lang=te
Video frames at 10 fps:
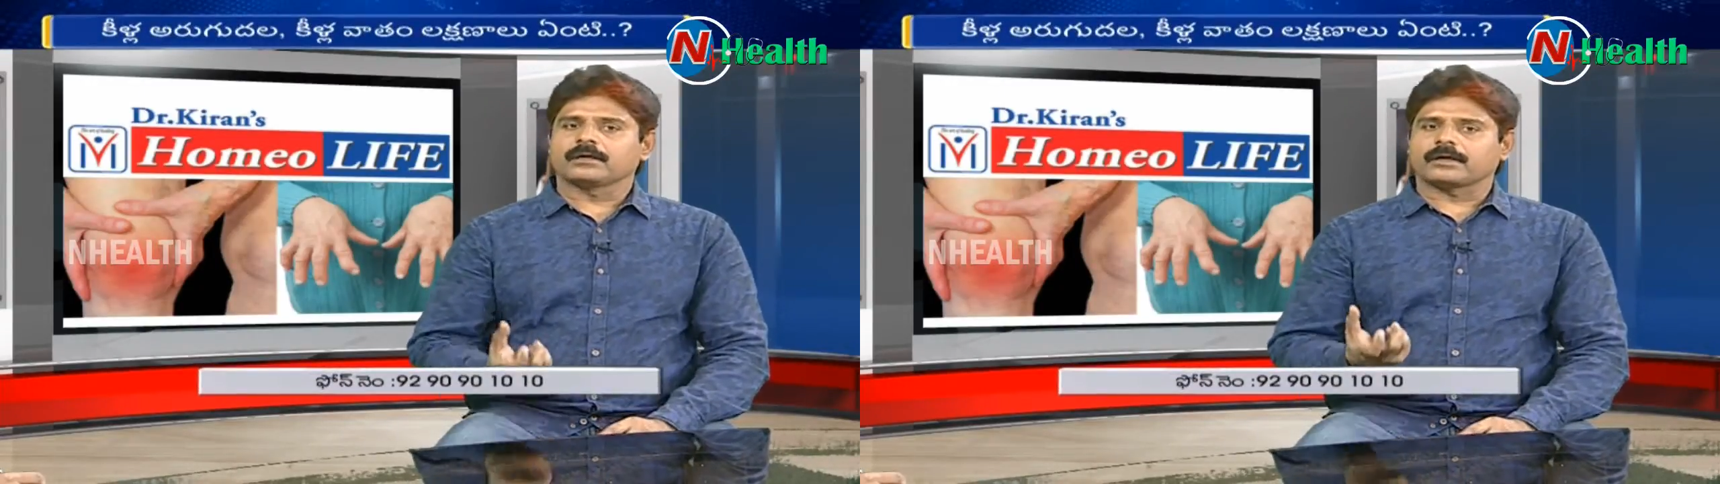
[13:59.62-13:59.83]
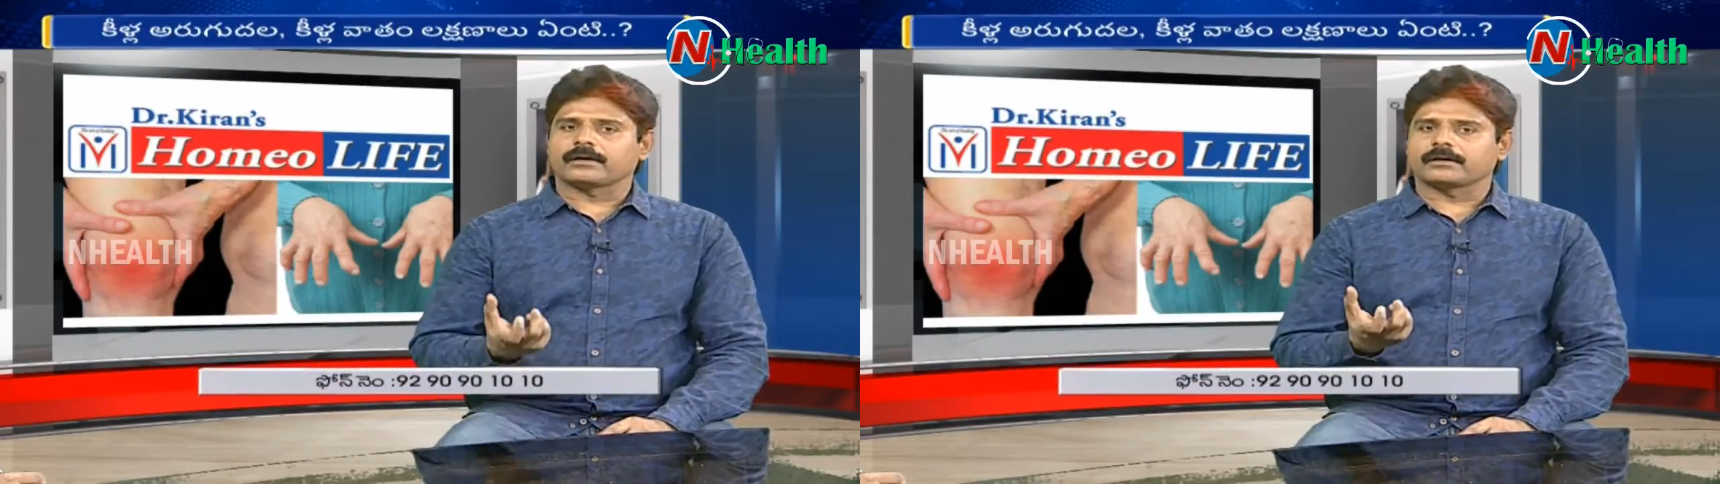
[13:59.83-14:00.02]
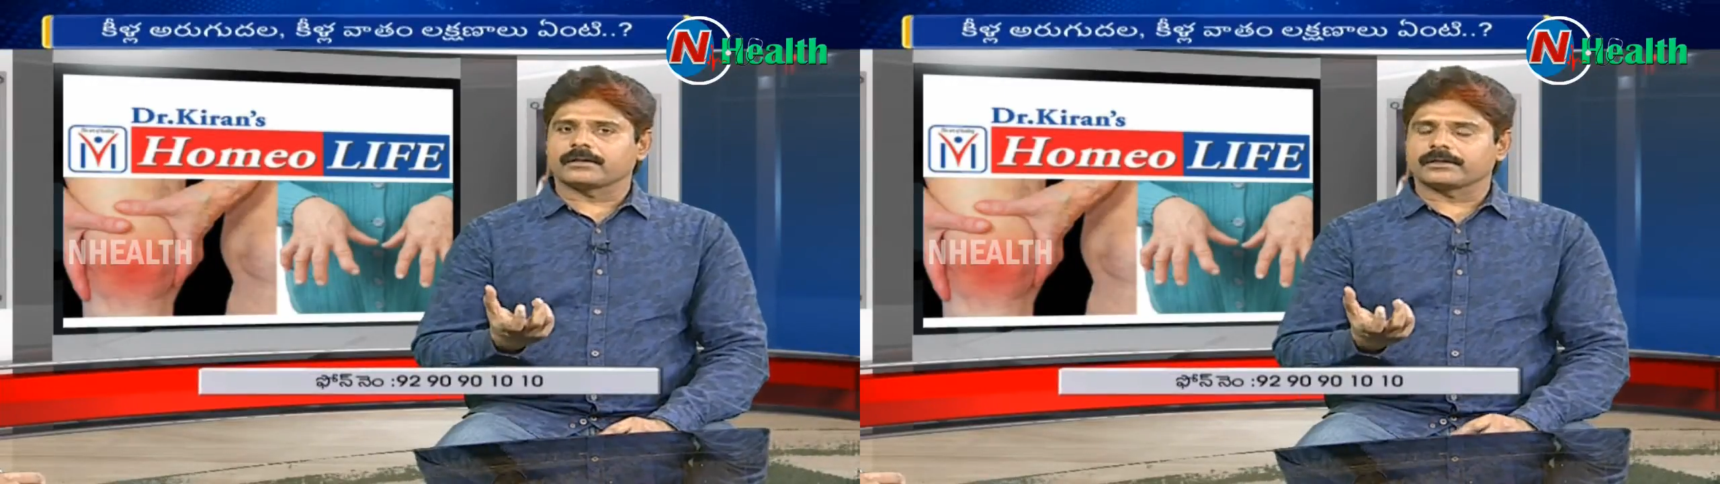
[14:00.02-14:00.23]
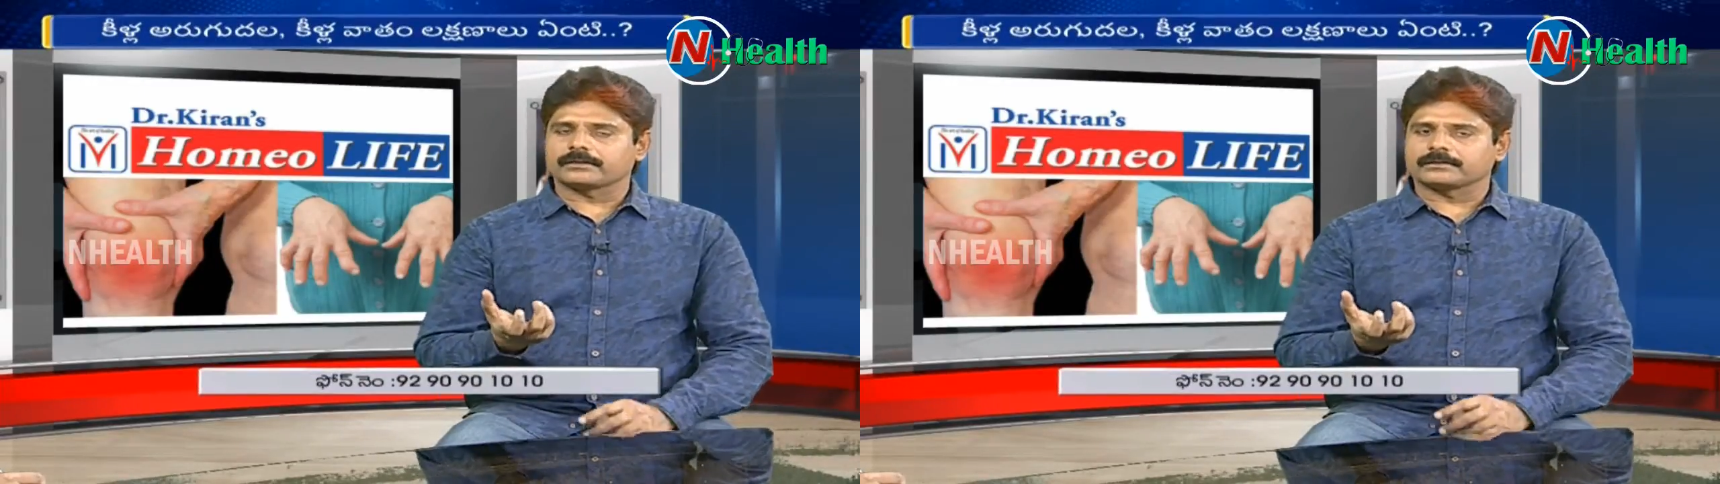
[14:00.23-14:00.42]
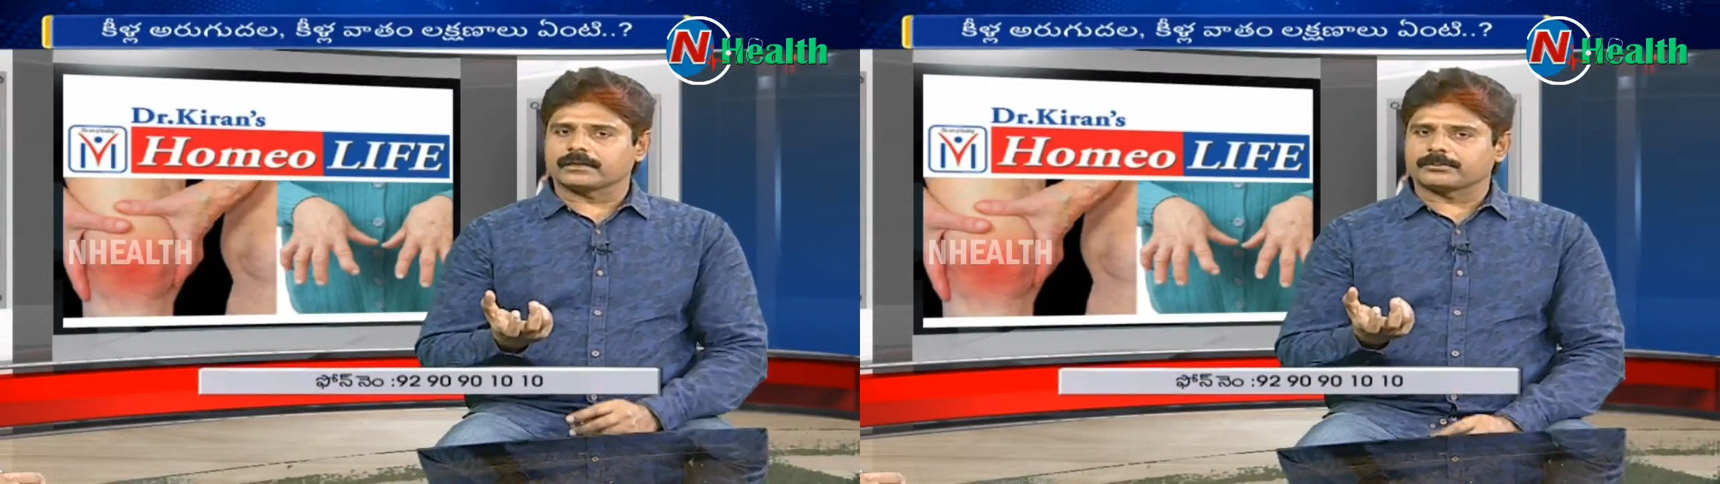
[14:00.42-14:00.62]
అండ్
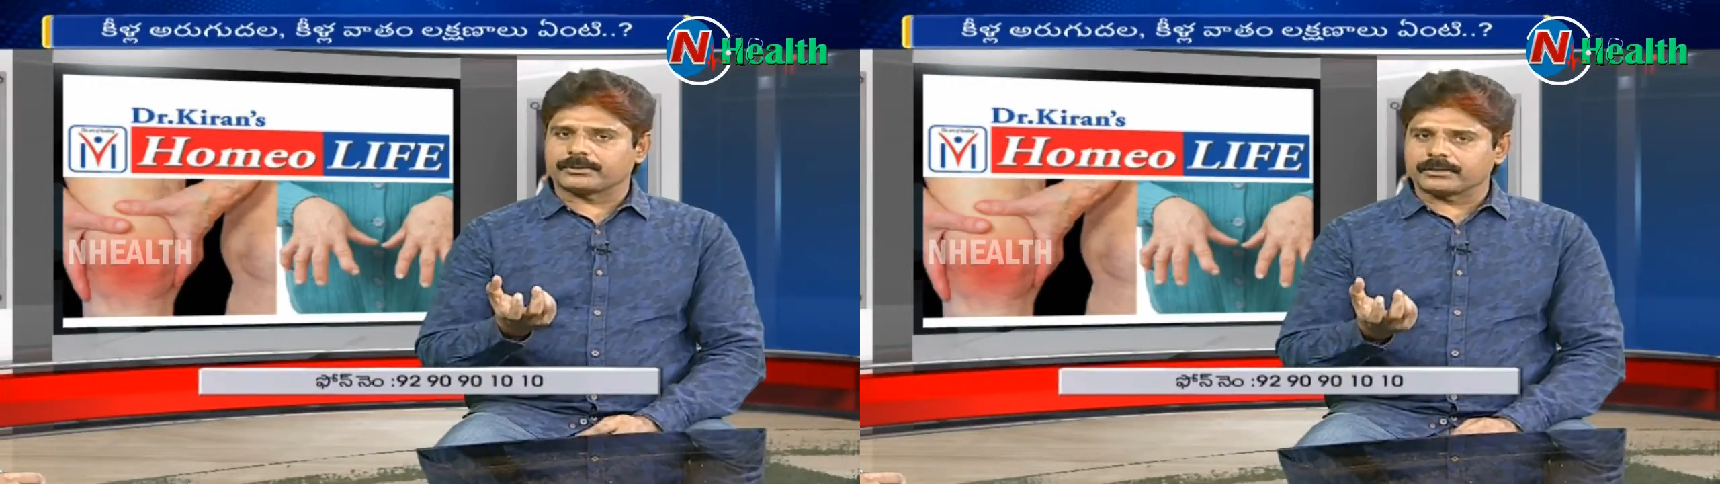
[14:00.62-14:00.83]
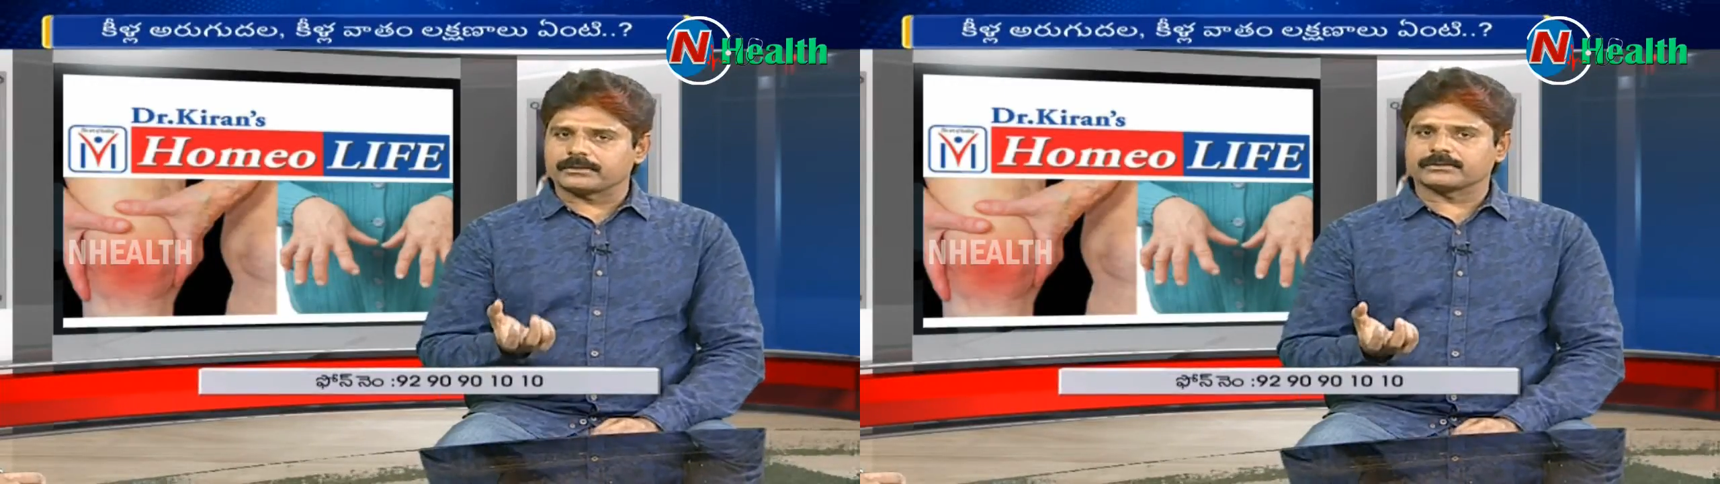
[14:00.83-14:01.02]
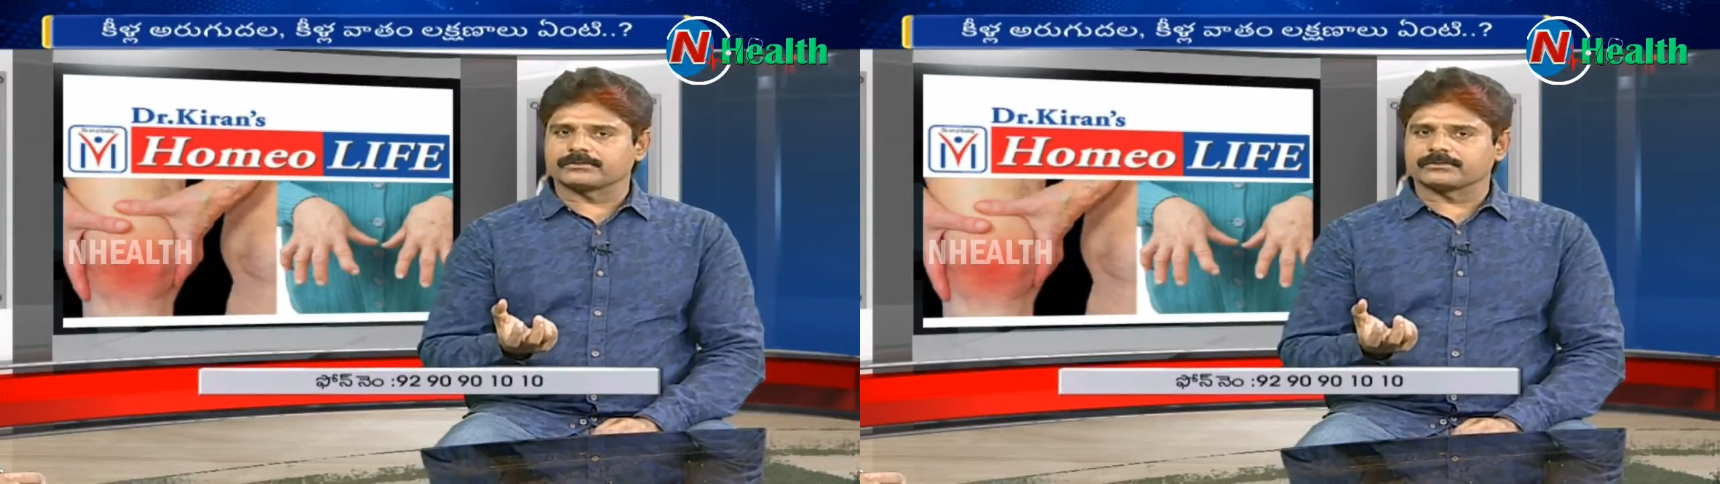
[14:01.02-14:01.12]
ఏదైతే ఆ పిల్స్